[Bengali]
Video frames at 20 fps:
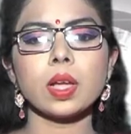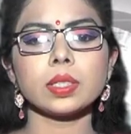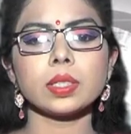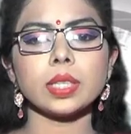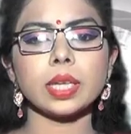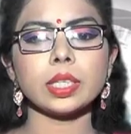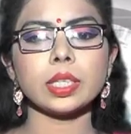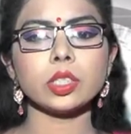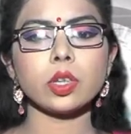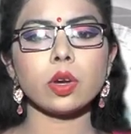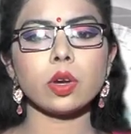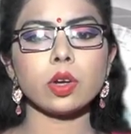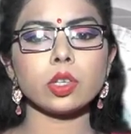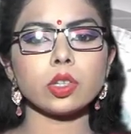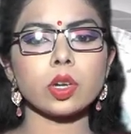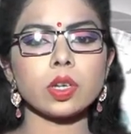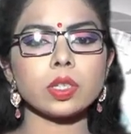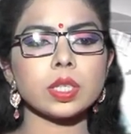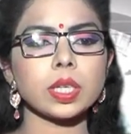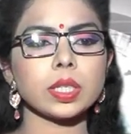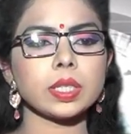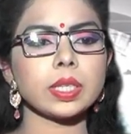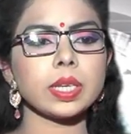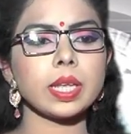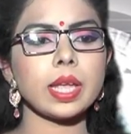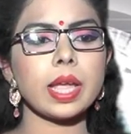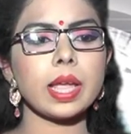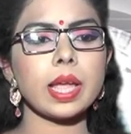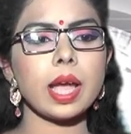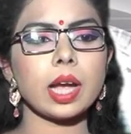জাতিসংঘ সংস্থাটির
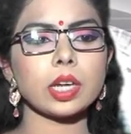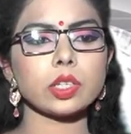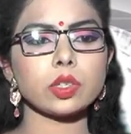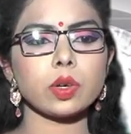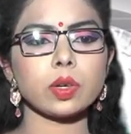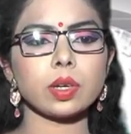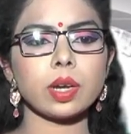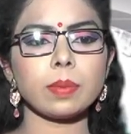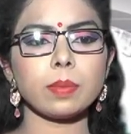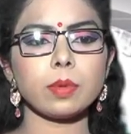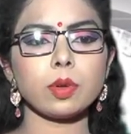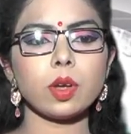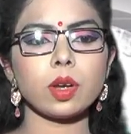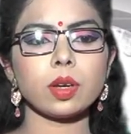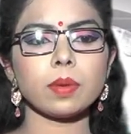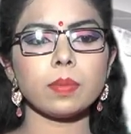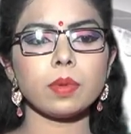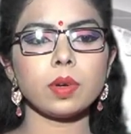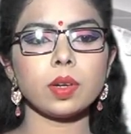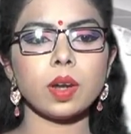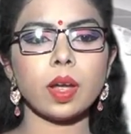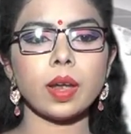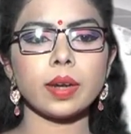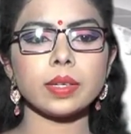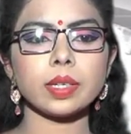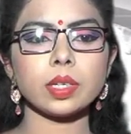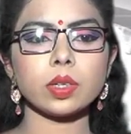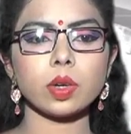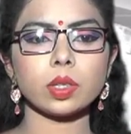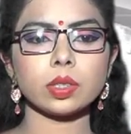এই আশঙ্কামূলক
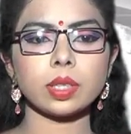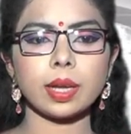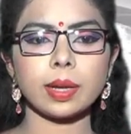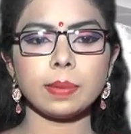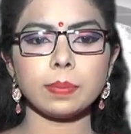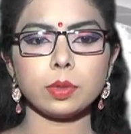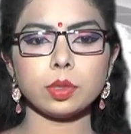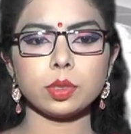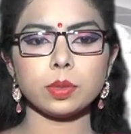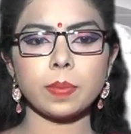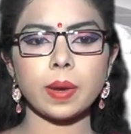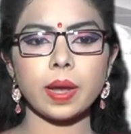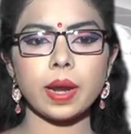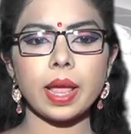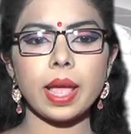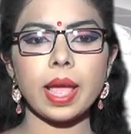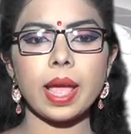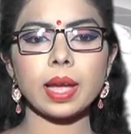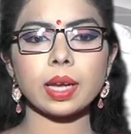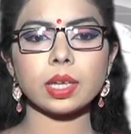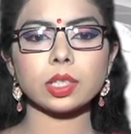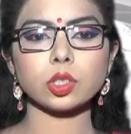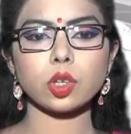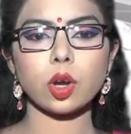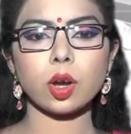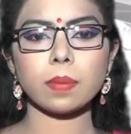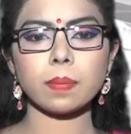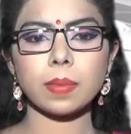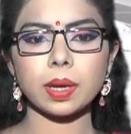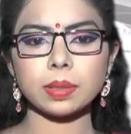মূল্যায়নটির কথা বুধবার এক
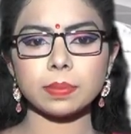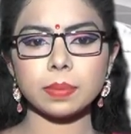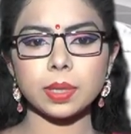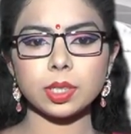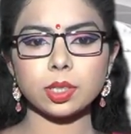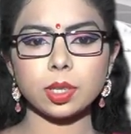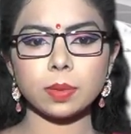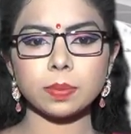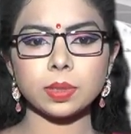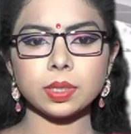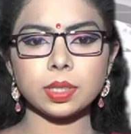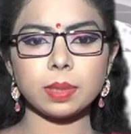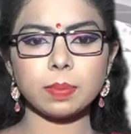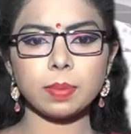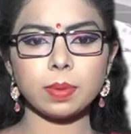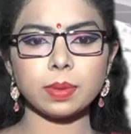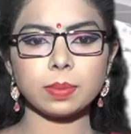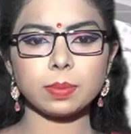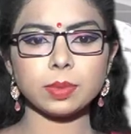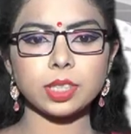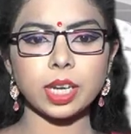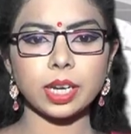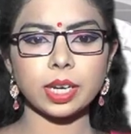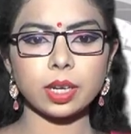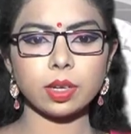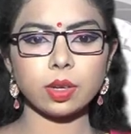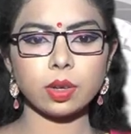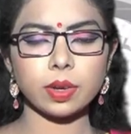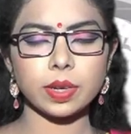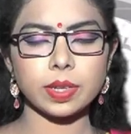সংবাদ বিজ্ঞপ্তিতে
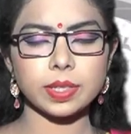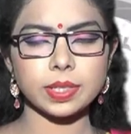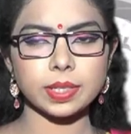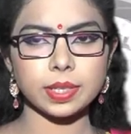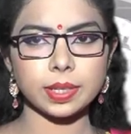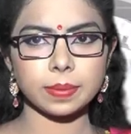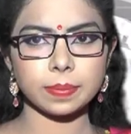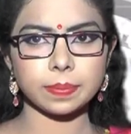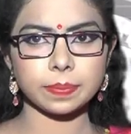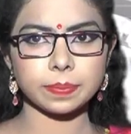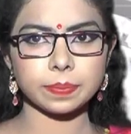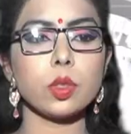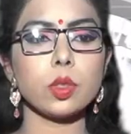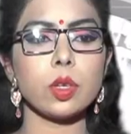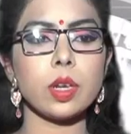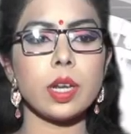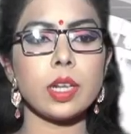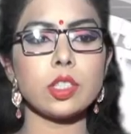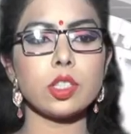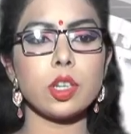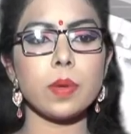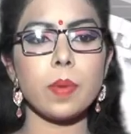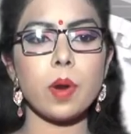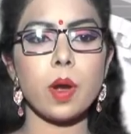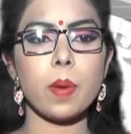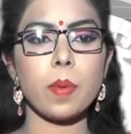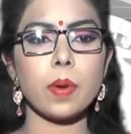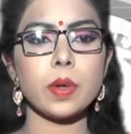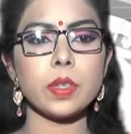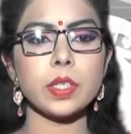জানানো হয়েছে যুক্তরাজ্য
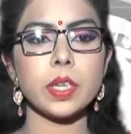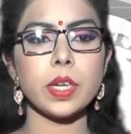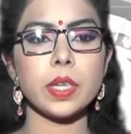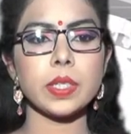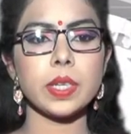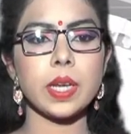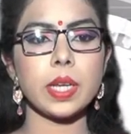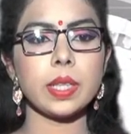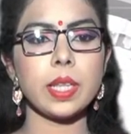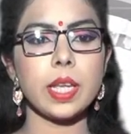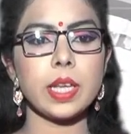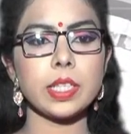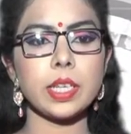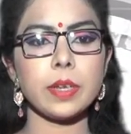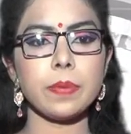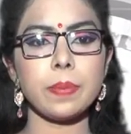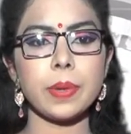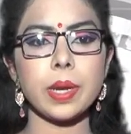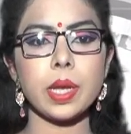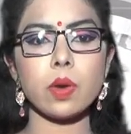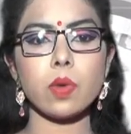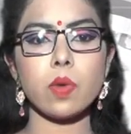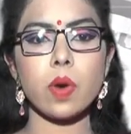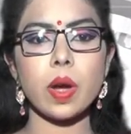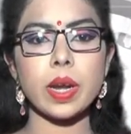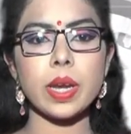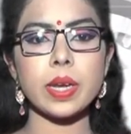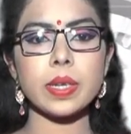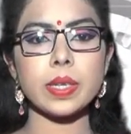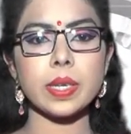ভ্রমণ শেষে দেশে ফিরে
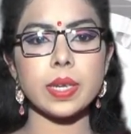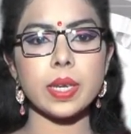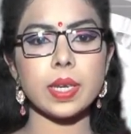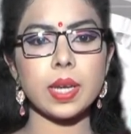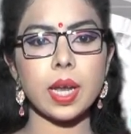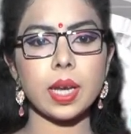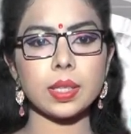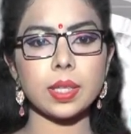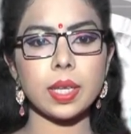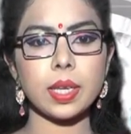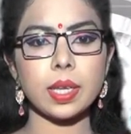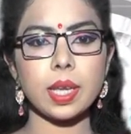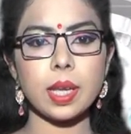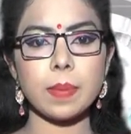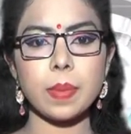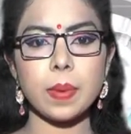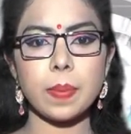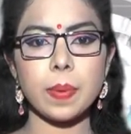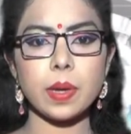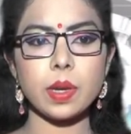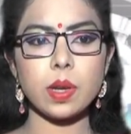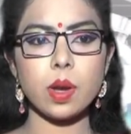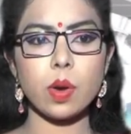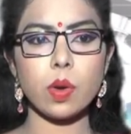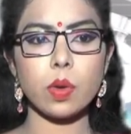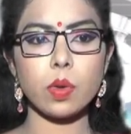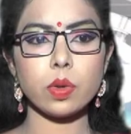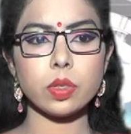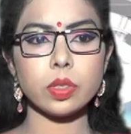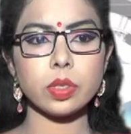কোয়ারেন্টিনে না থেকে বিভিন্ন
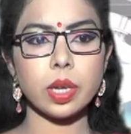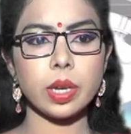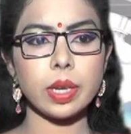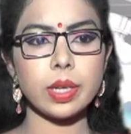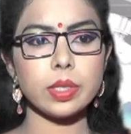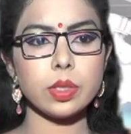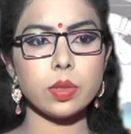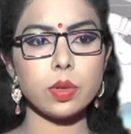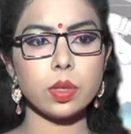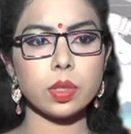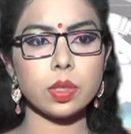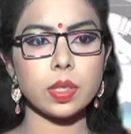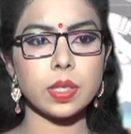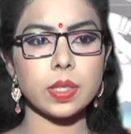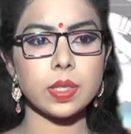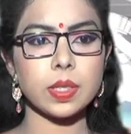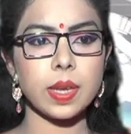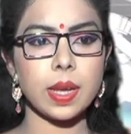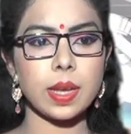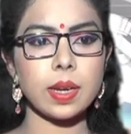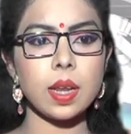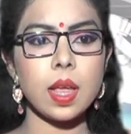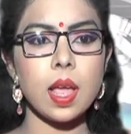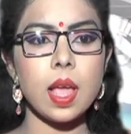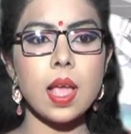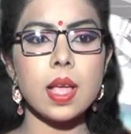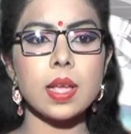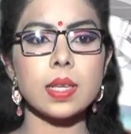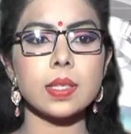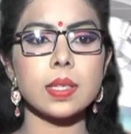অনুষ্ঠানে যোগ দিচ্ছেন
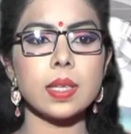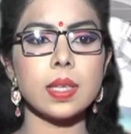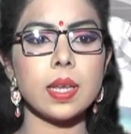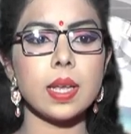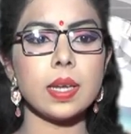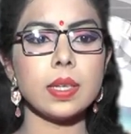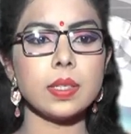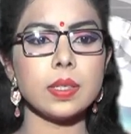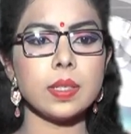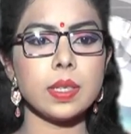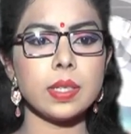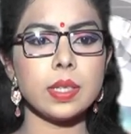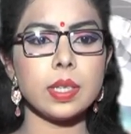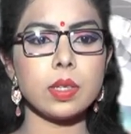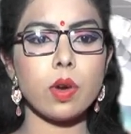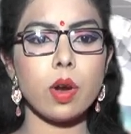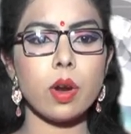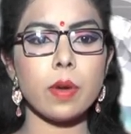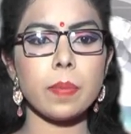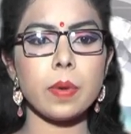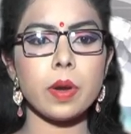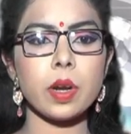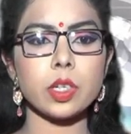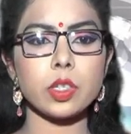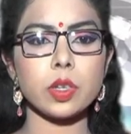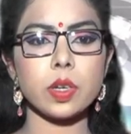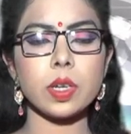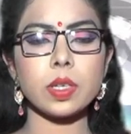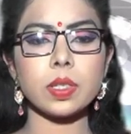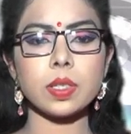সিলেট সিটি
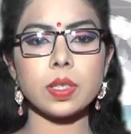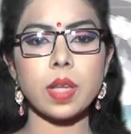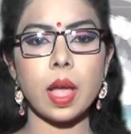কর্পোরেশনের